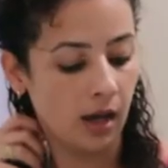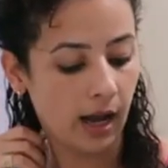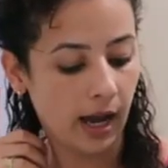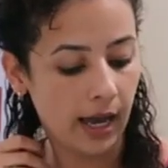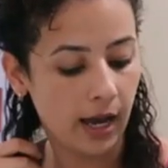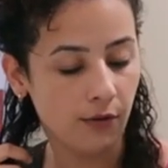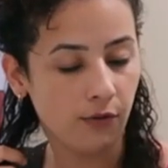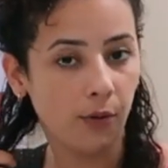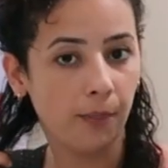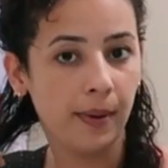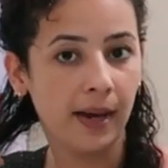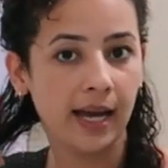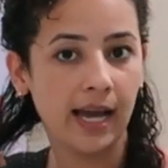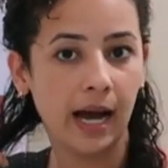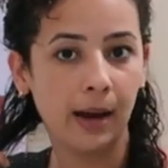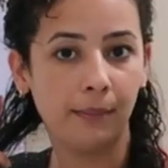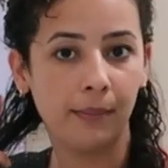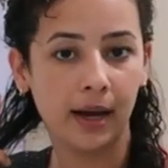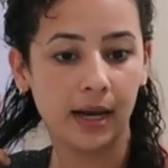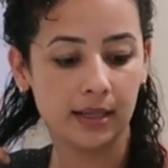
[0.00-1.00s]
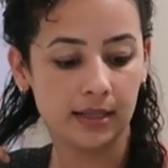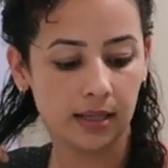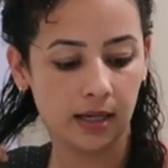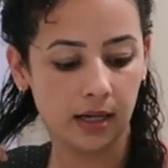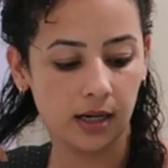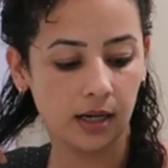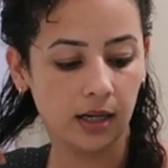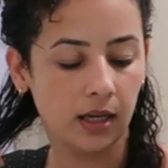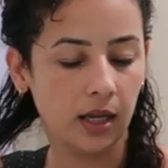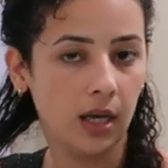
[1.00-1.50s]
Aí eu vou pegar a
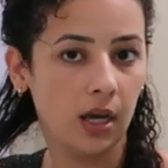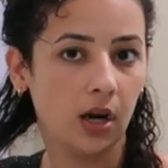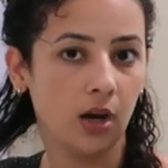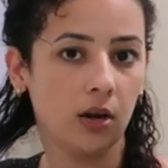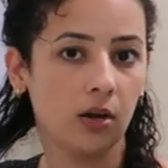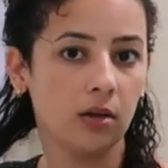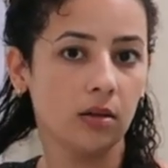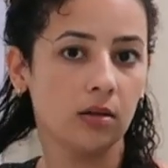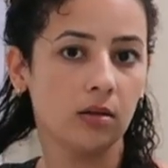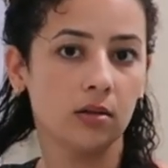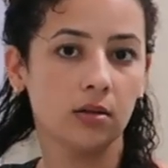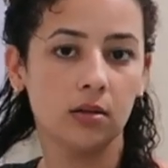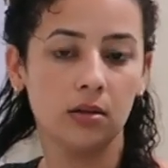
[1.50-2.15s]
máscara aqui, ó.